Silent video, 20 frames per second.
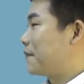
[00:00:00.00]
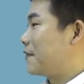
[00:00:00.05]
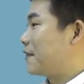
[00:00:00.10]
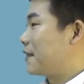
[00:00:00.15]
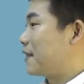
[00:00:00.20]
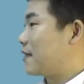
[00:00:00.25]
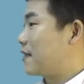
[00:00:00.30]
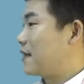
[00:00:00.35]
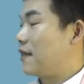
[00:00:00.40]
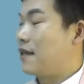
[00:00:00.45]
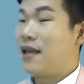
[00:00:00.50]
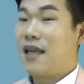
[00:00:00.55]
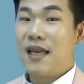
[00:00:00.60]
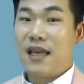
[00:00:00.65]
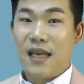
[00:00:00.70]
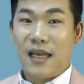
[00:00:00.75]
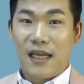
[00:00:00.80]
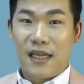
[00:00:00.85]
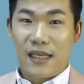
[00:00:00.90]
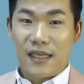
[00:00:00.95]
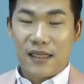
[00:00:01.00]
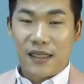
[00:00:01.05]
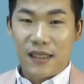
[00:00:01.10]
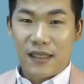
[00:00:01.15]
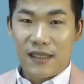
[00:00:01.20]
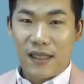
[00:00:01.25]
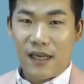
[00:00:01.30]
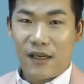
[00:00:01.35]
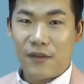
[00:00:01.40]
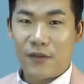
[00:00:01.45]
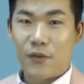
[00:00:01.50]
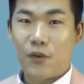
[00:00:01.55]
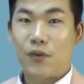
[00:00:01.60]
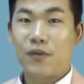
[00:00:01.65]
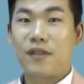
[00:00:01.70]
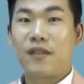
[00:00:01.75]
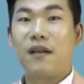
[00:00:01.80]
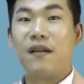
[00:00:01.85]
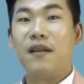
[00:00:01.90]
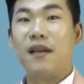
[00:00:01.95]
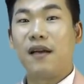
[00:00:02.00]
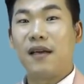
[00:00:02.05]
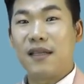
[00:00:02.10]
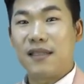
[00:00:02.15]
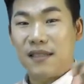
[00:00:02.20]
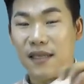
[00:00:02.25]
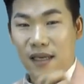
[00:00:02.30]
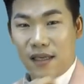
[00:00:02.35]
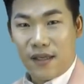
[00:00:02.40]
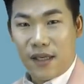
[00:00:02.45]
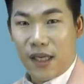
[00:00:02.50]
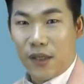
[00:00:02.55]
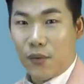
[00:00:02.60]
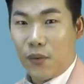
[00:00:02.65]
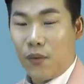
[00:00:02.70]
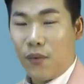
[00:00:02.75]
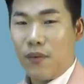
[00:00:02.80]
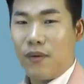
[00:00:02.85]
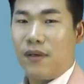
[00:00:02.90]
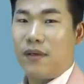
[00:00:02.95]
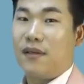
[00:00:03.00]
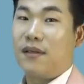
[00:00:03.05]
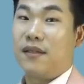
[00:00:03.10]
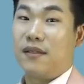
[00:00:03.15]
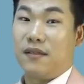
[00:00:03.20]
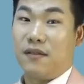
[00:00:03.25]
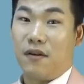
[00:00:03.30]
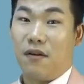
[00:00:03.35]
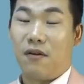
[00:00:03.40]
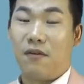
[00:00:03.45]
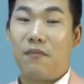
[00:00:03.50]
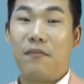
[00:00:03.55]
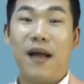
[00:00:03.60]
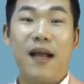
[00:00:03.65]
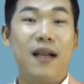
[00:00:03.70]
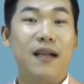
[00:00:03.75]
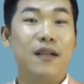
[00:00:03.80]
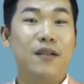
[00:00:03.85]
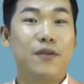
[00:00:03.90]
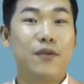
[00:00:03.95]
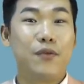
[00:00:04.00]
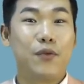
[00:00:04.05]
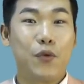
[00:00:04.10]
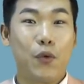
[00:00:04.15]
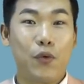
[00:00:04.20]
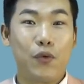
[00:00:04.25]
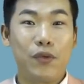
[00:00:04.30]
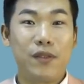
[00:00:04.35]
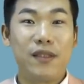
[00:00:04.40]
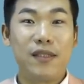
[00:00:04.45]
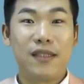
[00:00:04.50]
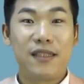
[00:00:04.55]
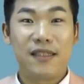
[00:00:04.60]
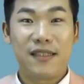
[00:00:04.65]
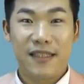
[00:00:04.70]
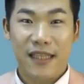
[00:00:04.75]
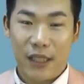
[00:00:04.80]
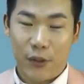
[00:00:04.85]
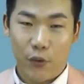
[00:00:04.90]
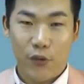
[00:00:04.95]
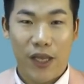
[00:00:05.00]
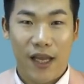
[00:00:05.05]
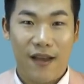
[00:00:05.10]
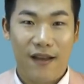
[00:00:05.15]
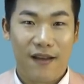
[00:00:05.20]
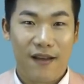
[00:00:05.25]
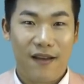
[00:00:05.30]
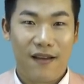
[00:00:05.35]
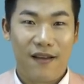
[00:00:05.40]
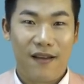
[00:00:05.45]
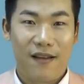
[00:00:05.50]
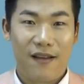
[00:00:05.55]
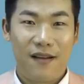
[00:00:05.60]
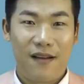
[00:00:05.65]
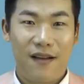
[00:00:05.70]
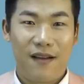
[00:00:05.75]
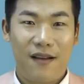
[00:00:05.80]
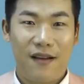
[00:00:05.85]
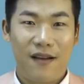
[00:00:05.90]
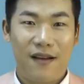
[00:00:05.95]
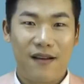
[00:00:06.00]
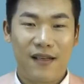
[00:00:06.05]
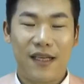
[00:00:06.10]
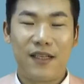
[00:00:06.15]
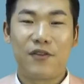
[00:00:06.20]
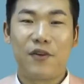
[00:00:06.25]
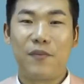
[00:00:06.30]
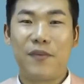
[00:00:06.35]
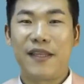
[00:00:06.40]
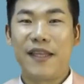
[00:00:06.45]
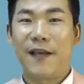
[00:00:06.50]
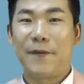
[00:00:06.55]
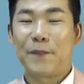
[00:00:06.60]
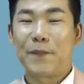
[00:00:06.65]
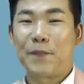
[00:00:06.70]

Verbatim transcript: 이렇게 상속 전략을 짜기에도 정말 좋은 제도다 라는 겁니다.